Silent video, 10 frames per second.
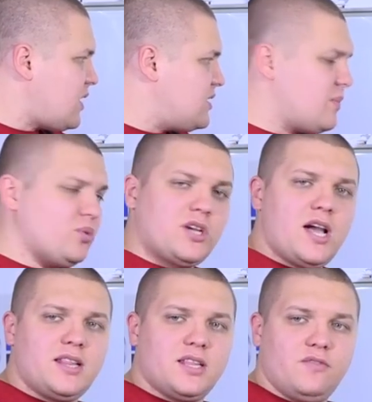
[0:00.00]

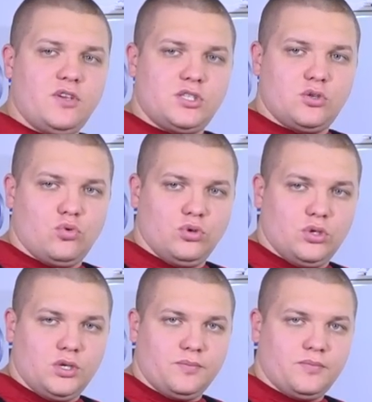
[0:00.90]
запускает на 2
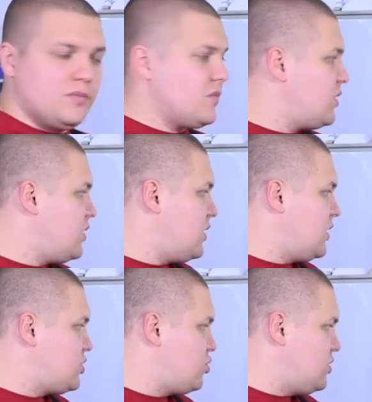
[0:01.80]
секунды э,
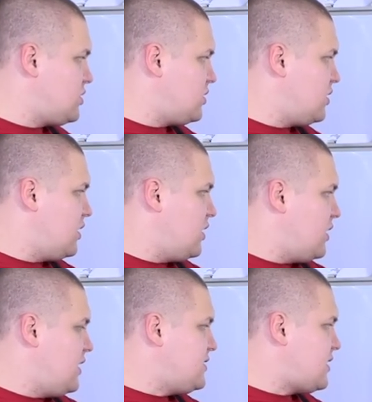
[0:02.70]
насос
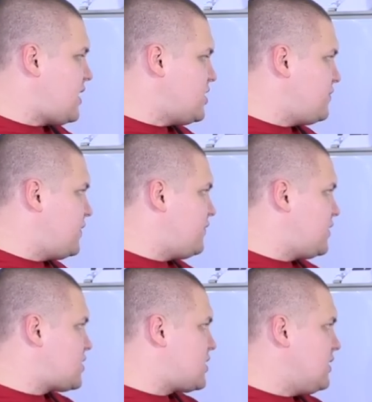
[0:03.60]
и закачивает в
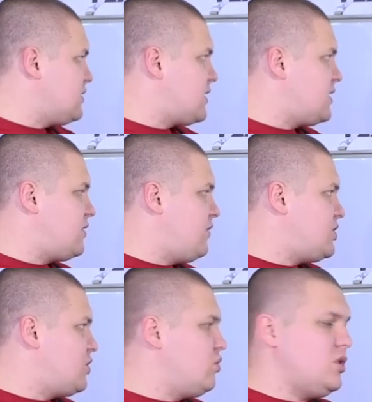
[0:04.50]
этот шланг за эти 2
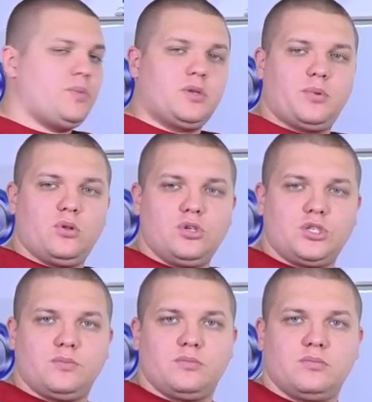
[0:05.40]
секунды,
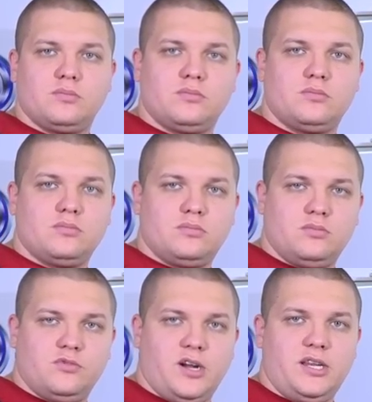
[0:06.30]
предположим,
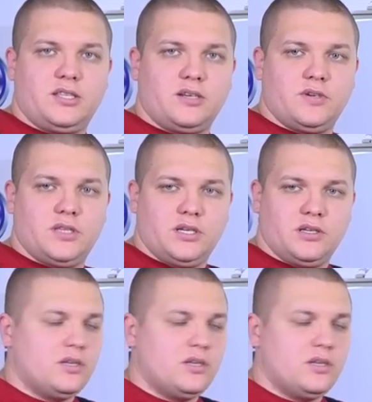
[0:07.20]
2 литра воды.